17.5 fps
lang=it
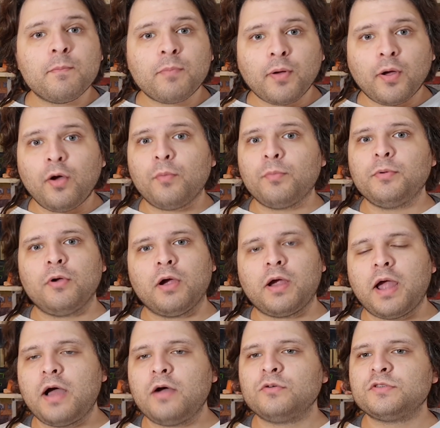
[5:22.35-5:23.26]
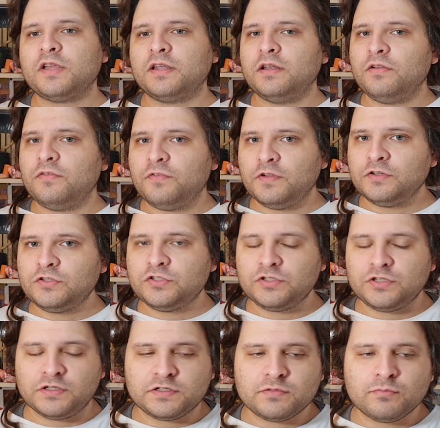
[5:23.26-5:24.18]
proprio a causa del fascino
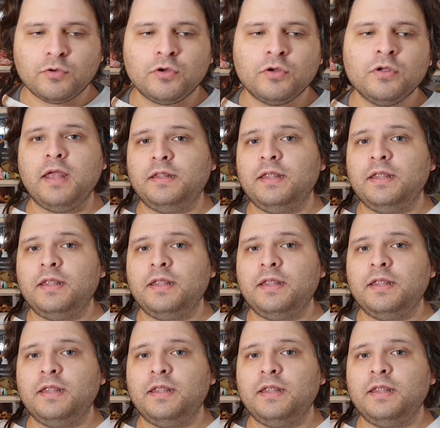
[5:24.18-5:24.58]
fascismo e